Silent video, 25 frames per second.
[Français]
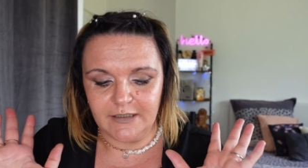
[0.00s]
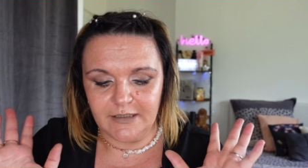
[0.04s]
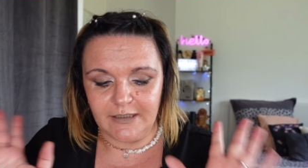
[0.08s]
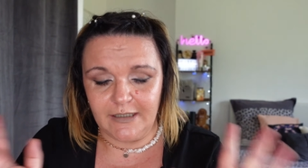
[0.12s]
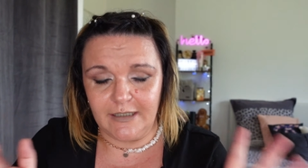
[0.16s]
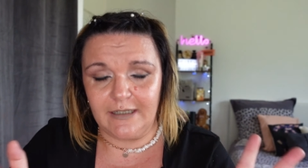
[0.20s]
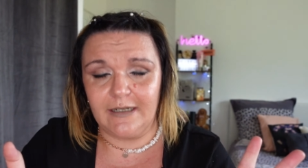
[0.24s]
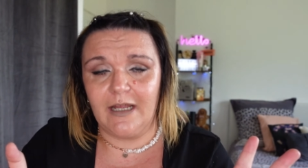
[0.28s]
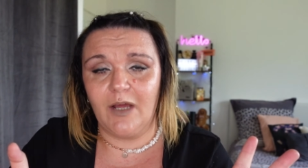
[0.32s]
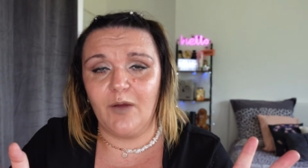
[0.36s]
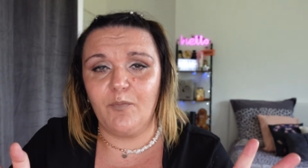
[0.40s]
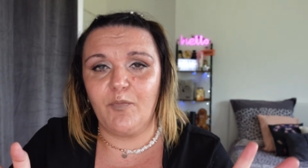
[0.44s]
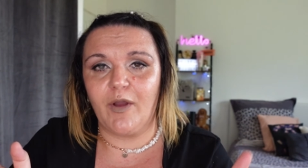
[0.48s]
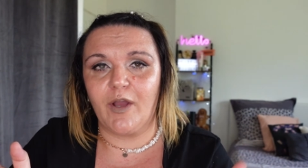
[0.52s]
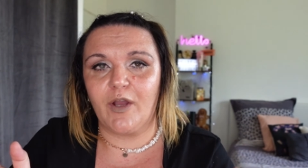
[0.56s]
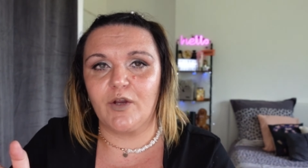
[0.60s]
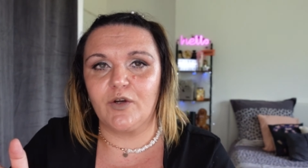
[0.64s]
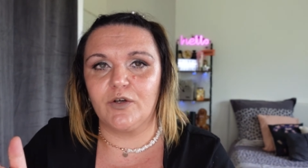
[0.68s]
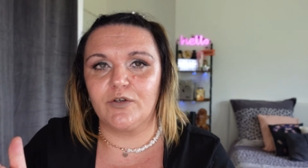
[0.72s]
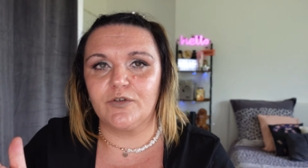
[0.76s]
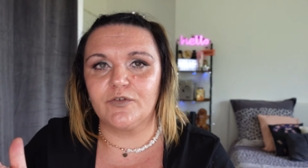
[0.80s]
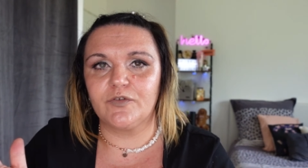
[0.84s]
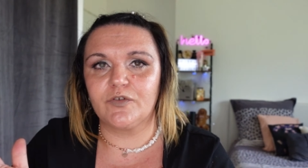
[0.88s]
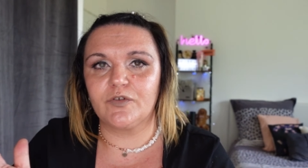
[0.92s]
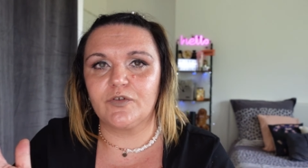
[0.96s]
Et là, par
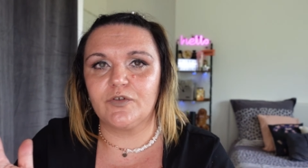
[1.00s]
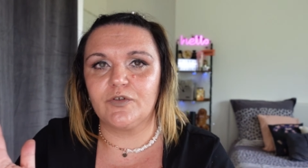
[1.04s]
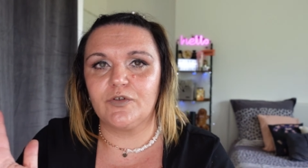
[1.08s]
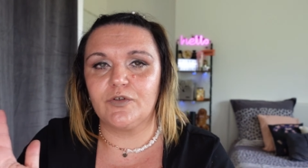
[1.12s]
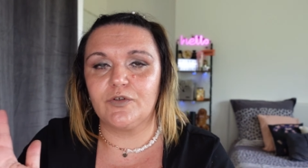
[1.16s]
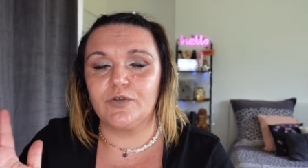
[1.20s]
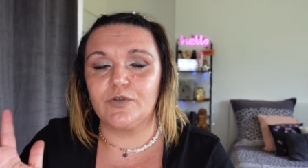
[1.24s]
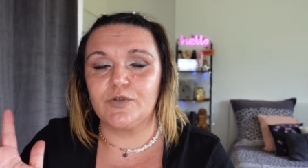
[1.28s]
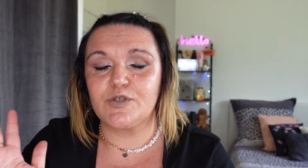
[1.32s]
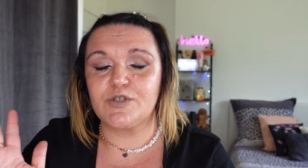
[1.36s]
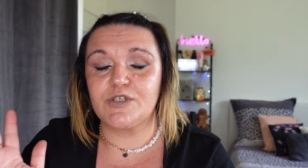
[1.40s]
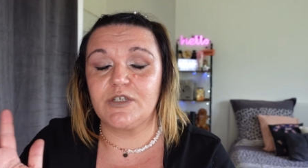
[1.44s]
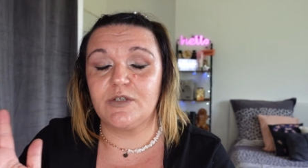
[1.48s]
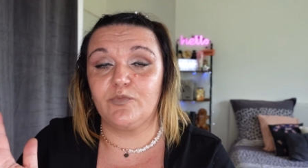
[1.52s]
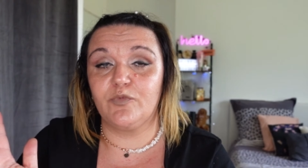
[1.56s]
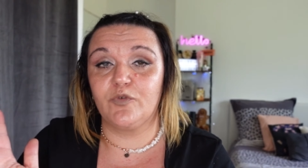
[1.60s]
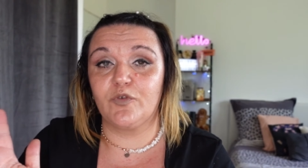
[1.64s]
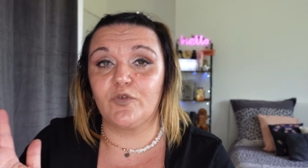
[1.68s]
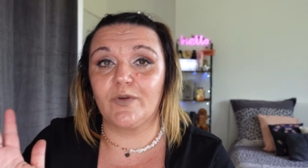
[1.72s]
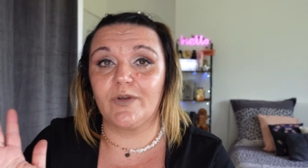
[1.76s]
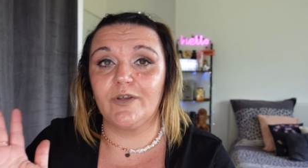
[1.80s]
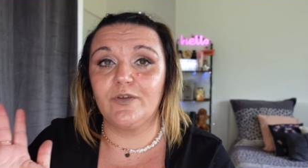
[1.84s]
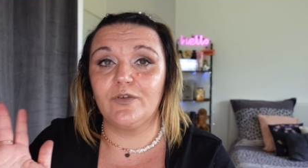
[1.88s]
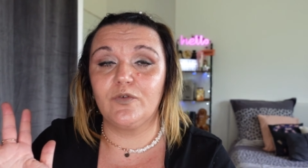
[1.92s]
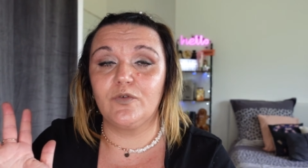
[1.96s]
contre, euh, j'ai
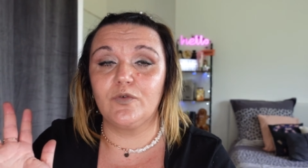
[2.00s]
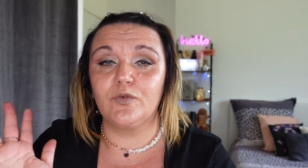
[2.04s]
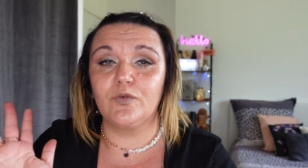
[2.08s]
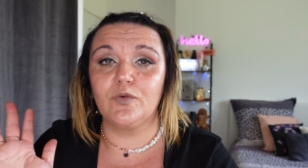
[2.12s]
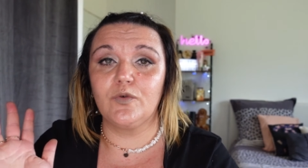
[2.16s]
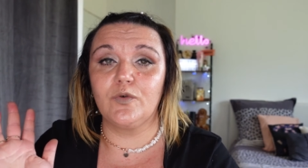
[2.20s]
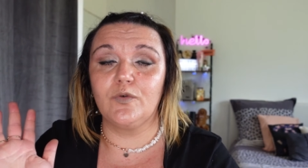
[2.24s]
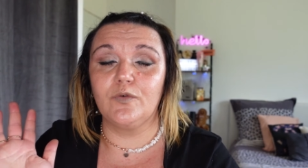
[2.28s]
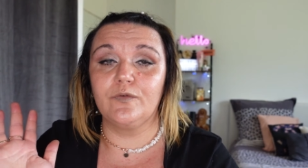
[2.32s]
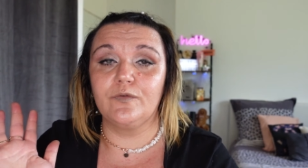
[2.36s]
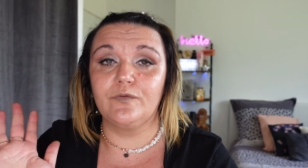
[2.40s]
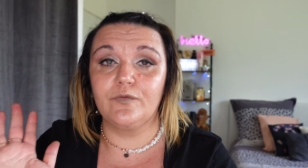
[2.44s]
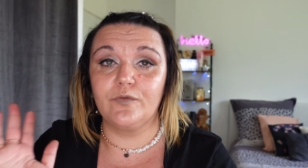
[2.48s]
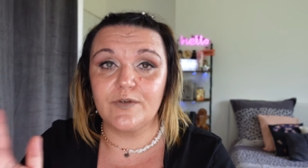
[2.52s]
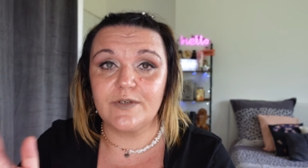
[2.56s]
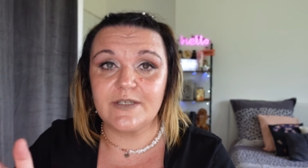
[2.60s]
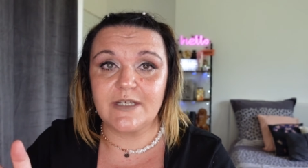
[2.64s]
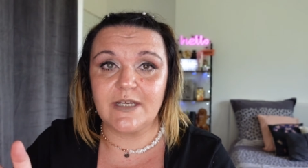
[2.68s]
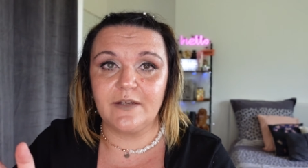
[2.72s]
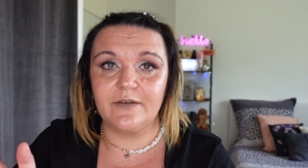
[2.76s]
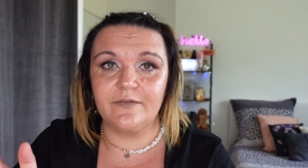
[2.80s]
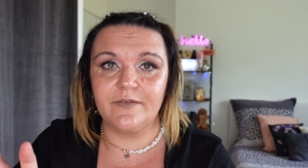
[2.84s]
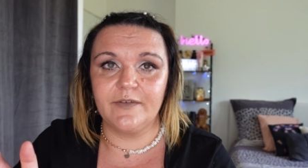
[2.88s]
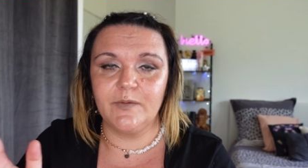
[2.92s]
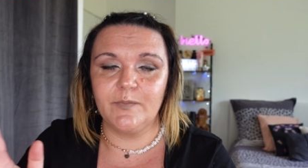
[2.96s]
besoin de vos
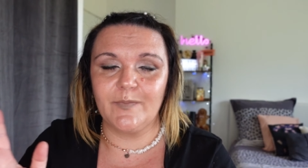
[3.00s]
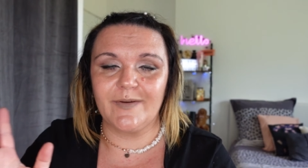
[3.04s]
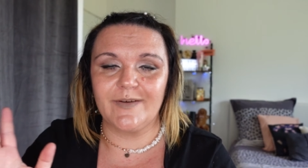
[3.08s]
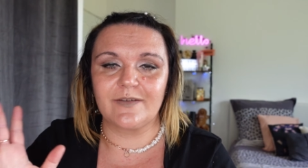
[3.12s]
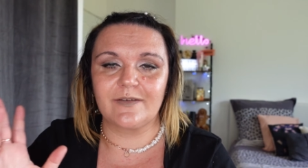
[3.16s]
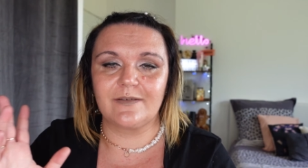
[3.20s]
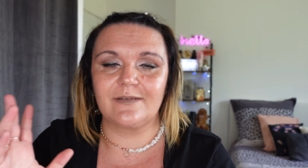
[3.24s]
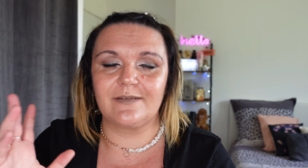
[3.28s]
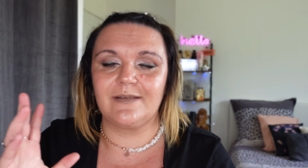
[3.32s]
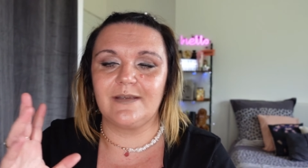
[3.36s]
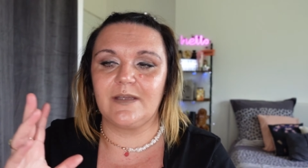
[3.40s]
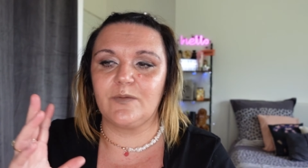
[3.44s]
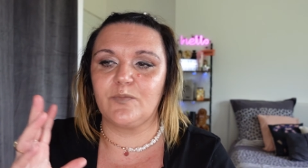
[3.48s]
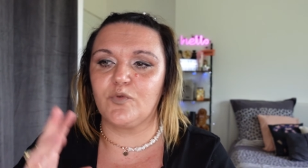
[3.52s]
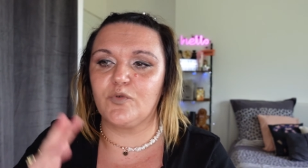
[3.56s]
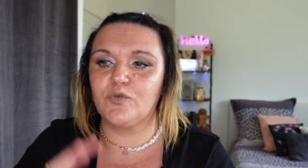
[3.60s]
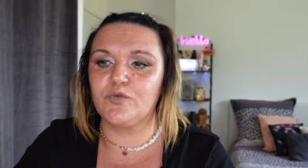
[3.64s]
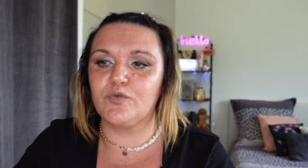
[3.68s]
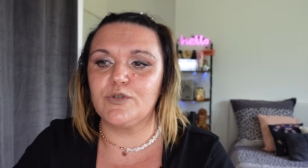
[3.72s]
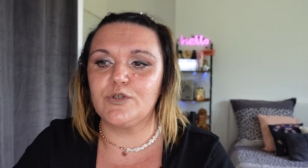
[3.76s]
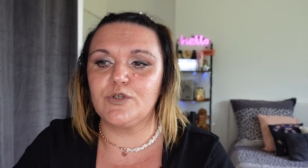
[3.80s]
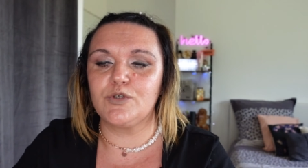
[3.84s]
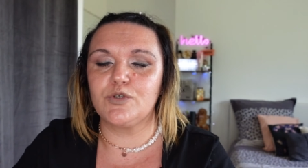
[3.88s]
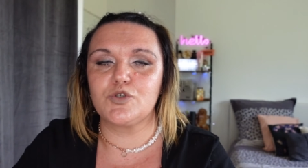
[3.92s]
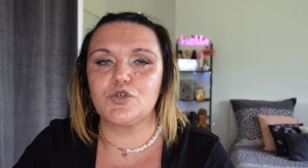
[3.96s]
avis parce que c'est des
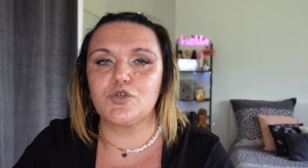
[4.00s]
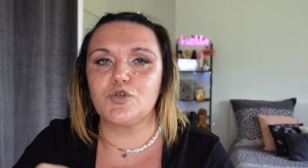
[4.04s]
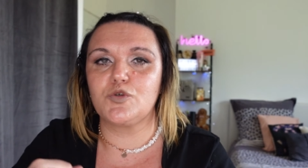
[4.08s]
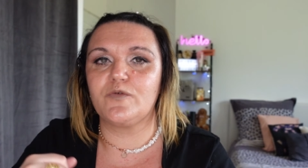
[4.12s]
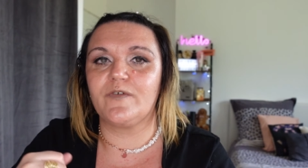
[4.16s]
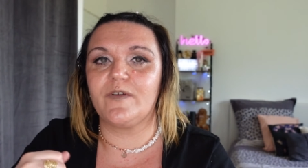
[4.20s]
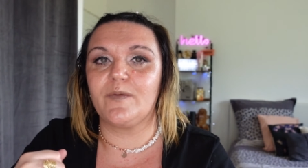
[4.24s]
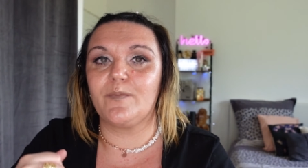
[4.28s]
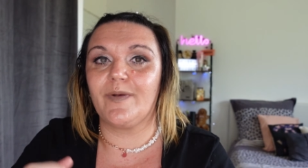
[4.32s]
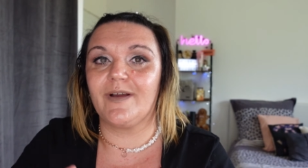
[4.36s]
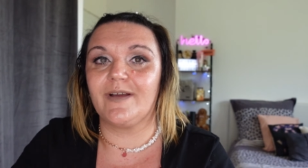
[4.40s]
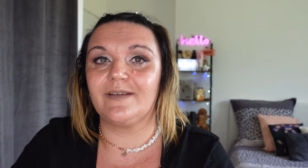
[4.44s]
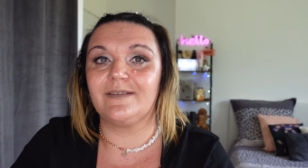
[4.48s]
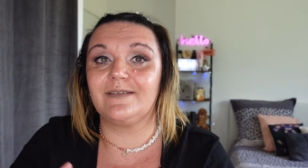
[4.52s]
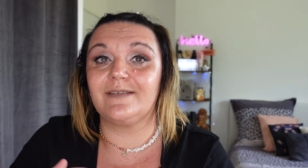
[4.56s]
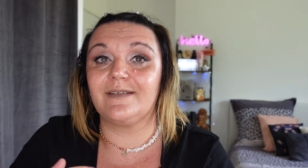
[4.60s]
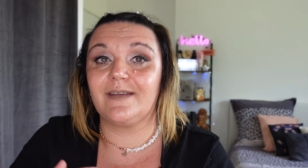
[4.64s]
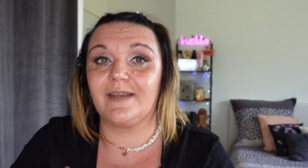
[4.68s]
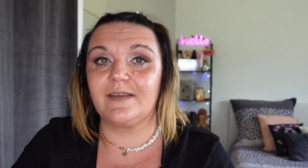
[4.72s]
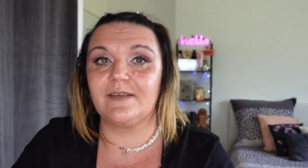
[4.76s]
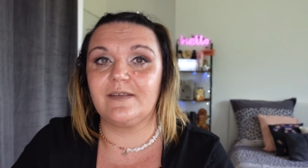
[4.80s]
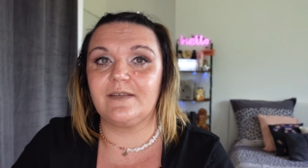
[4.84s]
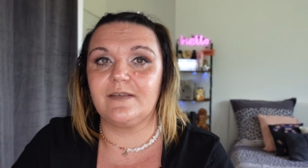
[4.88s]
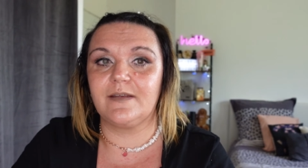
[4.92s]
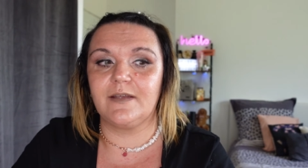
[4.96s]
produits que je ne vais pas
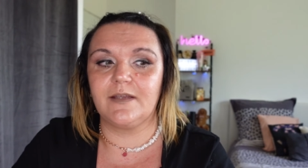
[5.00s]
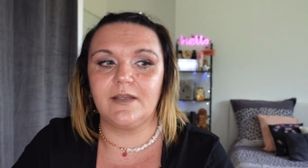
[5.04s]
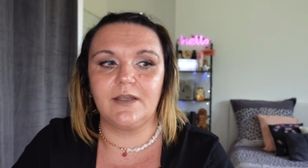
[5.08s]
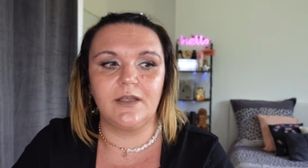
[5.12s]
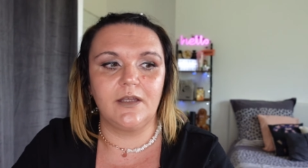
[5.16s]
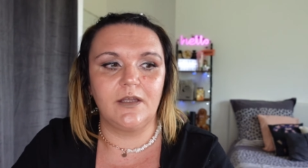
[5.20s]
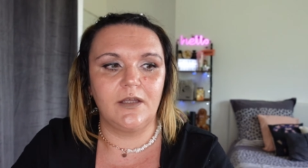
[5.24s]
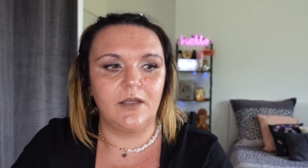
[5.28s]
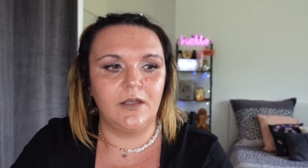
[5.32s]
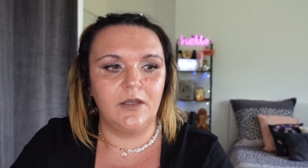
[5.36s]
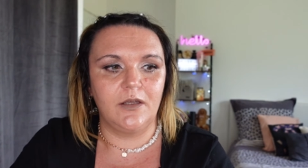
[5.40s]
tester